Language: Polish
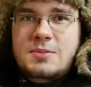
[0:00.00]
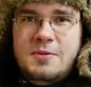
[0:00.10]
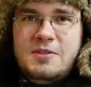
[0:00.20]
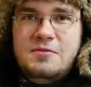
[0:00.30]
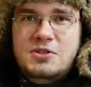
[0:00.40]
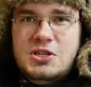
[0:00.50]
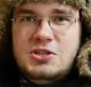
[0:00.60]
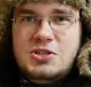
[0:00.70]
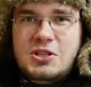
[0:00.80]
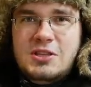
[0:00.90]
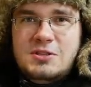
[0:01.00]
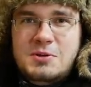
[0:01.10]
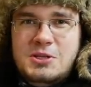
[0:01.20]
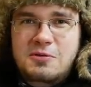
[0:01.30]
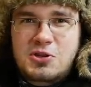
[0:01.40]
Zapewne widzieliście ten
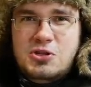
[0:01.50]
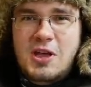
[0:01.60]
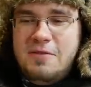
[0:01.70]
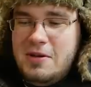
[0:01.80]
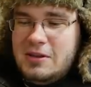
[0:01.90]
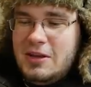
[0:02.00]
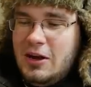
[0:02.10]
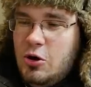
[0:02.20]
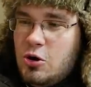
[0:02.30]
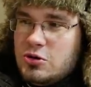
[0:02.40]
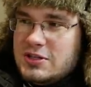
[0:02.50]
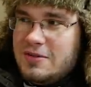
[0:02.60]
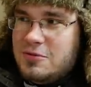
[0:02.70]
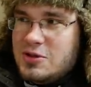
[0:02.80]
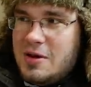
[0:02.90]
specyficzny efekt, jak
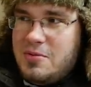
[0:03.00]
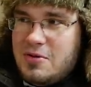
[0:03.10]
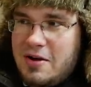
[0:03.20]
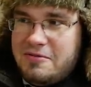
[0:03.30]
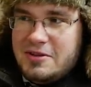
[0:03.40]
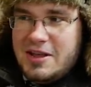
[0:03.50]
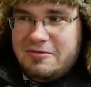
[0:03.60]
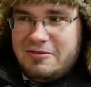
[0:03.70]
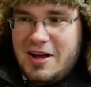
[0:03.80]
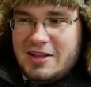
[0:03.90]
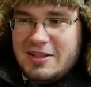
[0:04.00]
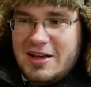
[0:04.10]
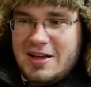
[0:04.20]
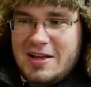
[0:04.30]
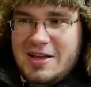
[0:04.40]
gorąca woda była
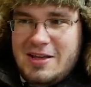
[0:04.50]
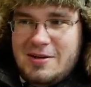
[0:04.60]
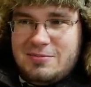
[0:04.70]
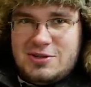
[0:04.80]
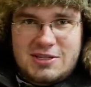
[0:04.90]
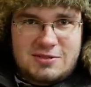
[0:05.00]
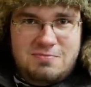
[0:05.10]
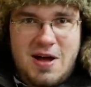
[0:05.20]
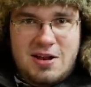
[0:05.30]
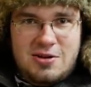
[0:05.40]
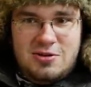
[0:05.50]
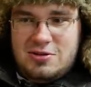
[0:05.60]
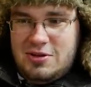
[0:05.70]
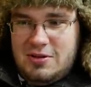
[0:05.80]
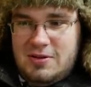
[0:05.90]
wylewana przez
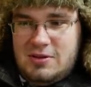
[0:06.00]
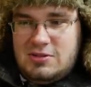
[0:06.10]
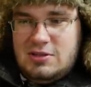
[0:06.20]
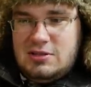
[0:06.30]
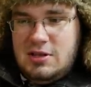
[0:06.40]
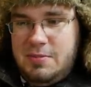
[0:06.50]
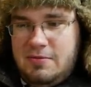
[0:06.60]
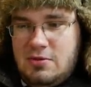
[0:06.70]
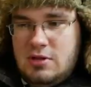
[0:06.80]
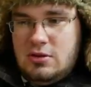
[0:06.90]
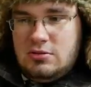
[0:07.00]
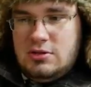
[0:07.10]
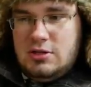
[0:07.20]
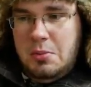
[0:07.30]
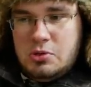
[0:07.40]
balkon gdzieś na pewno na
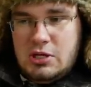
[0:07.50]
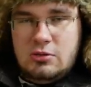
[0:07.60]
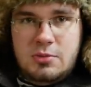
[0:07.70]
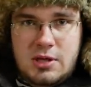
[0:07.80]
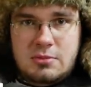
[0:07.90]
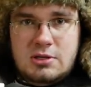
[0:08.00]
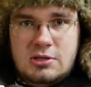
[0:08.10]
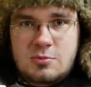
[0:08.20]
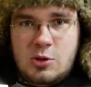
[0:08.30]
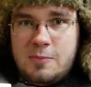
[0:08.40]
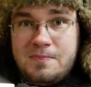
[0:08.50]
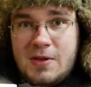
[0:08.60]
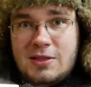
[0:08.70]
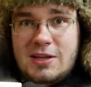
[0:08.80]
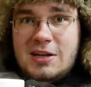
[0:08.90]
rosyjskim osiedlu, bo tam jest zimno.
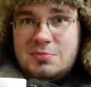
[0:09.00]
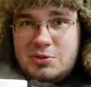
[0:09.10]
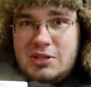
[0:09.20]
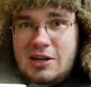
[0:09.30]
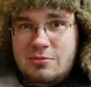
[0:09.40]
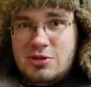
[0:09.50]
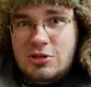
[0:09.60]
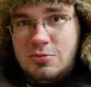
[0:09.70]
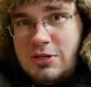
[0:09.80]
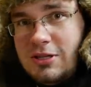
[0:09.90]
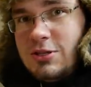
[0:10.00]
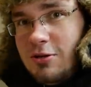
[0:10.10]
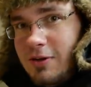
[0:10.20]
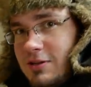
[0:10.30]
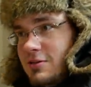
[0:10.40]
Teraz postaramy się to
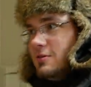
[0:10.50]
przetestować.